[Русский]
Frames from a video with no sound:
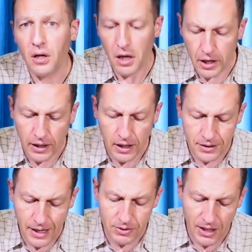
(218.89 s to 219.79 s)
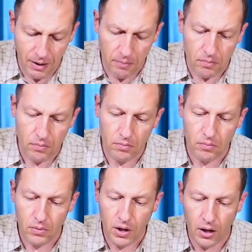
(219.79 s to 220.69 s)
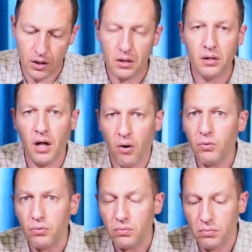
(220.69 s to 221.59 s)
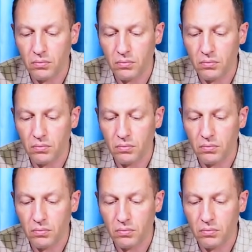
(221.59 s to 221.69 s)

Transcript: И конец нам самим, как народу,